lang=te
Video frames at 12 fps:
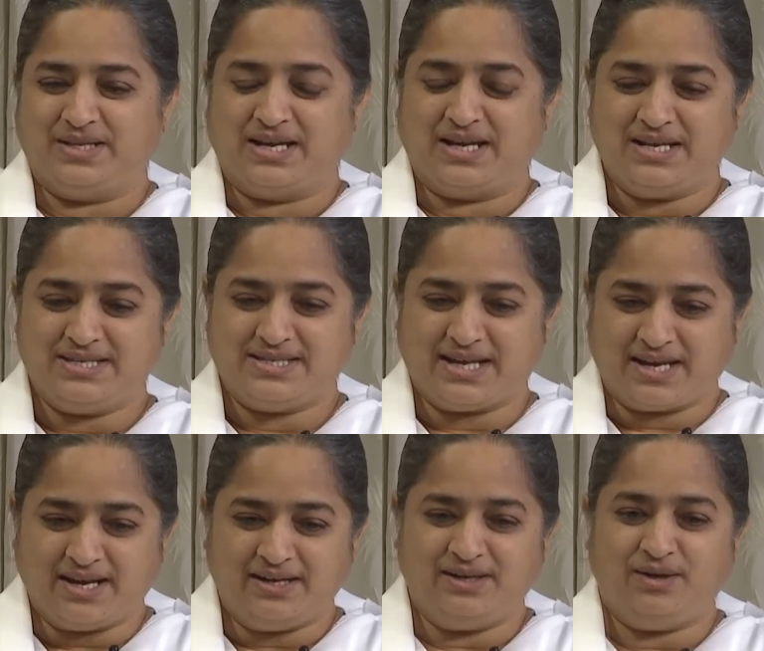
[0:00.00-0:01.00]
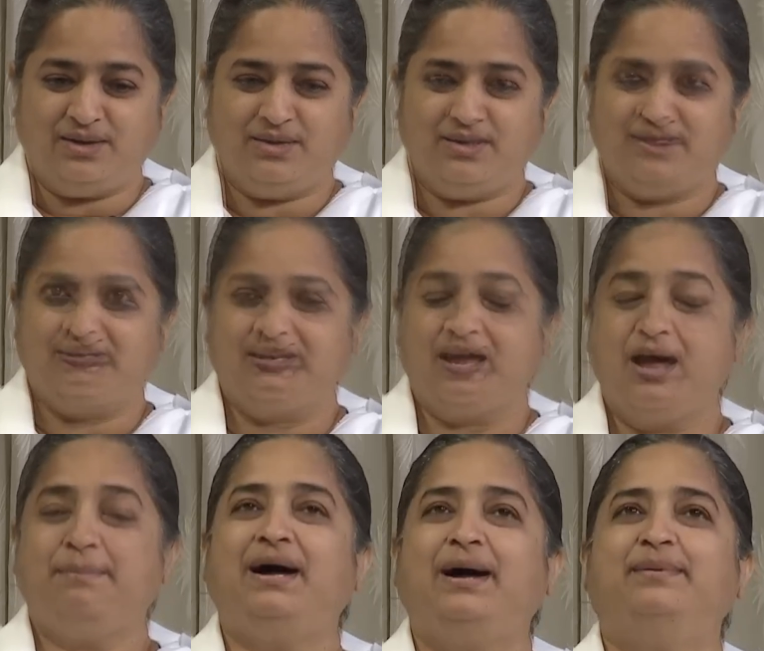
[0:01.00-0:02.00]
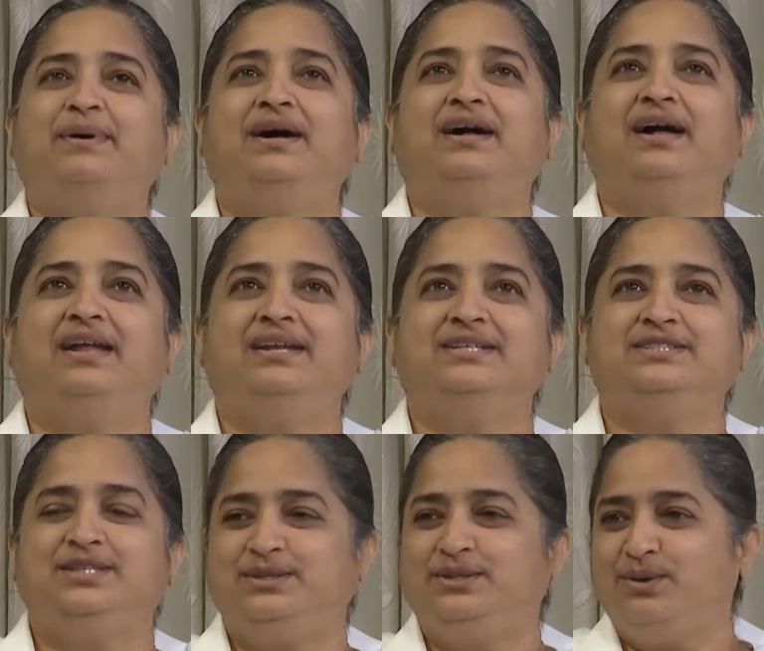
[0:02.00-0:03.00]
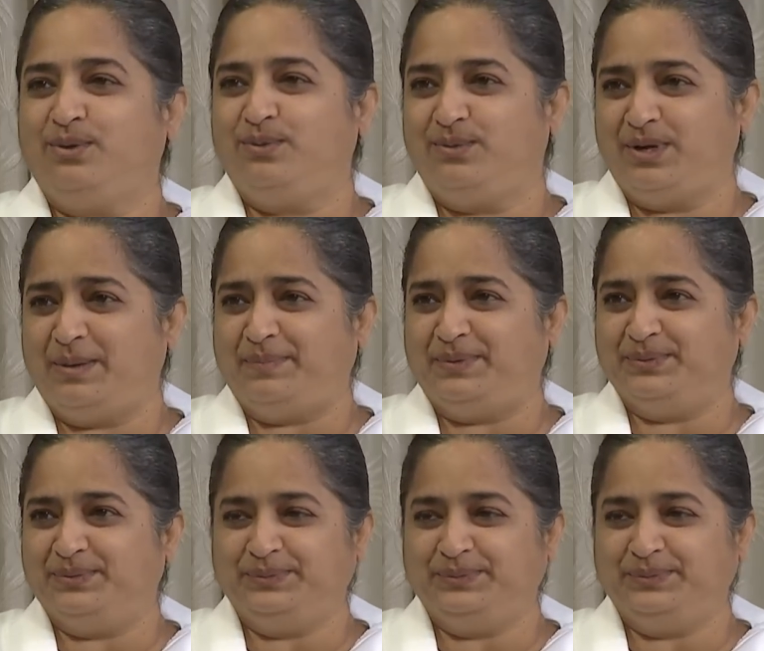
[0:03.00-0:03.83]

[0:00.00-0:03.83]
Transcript: కానీ సెకండ్లో నా బాబా అనే స్థితిలో ఉన్నప్పుడు